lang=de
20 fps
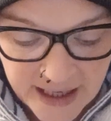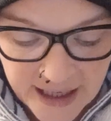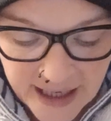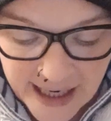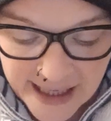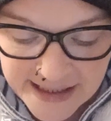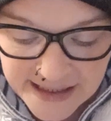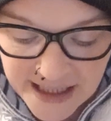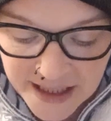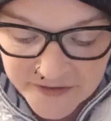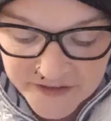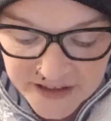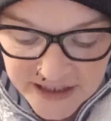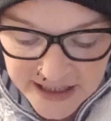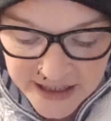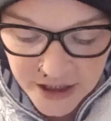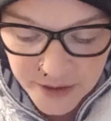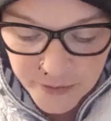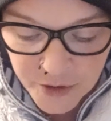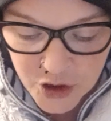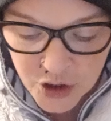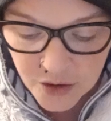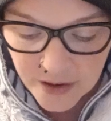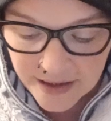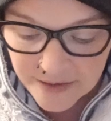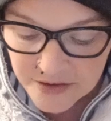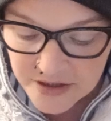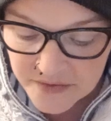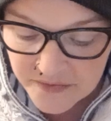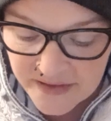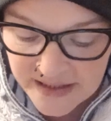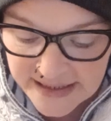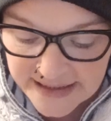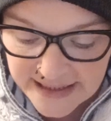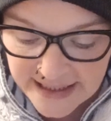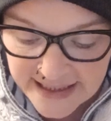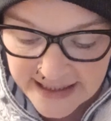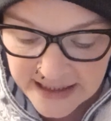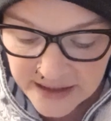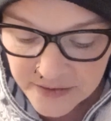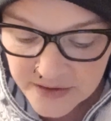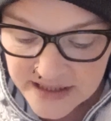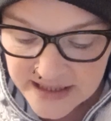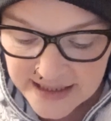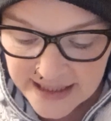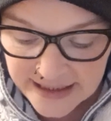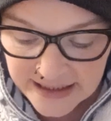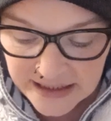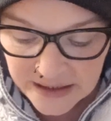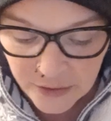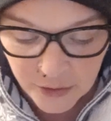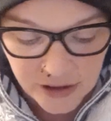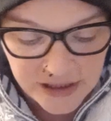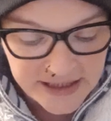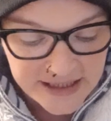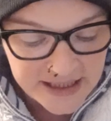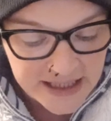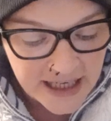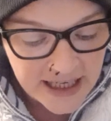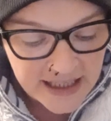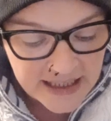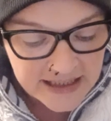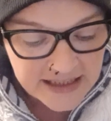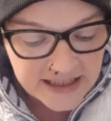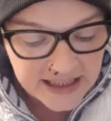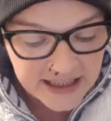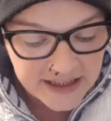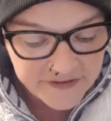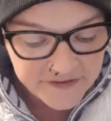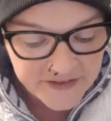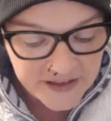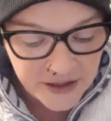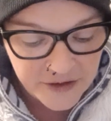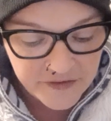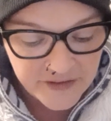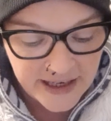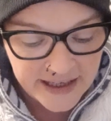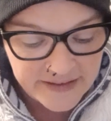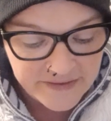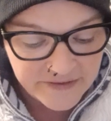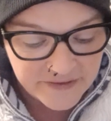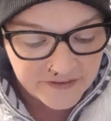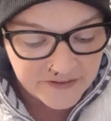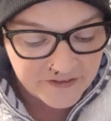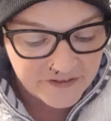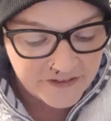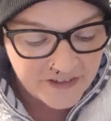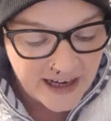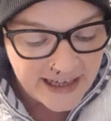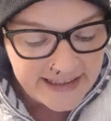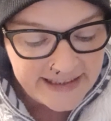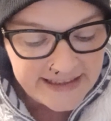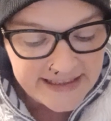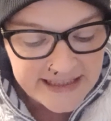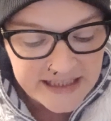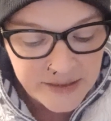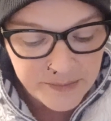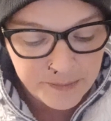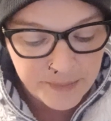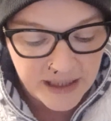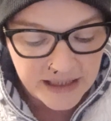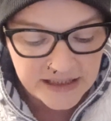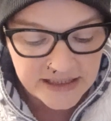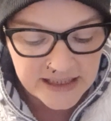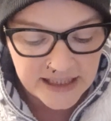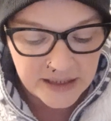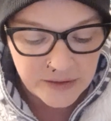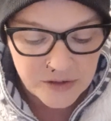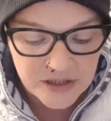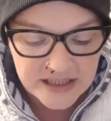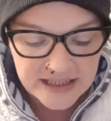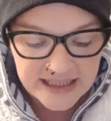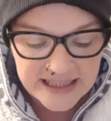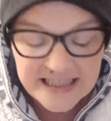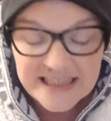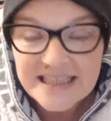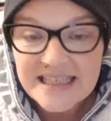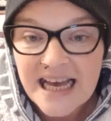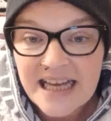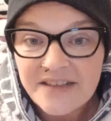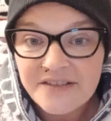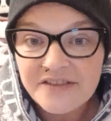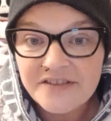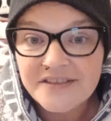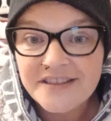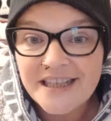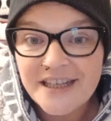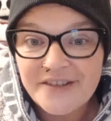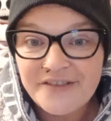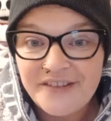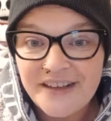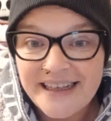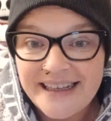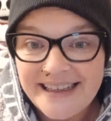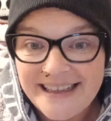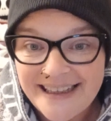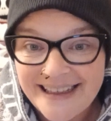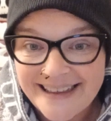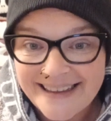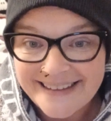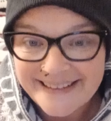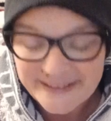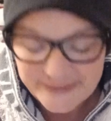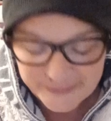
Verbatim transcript: Eine raffinierte Mischung aus Wildleder und Sandelholz trifft auf ein feines Band aus sanfter Vanille.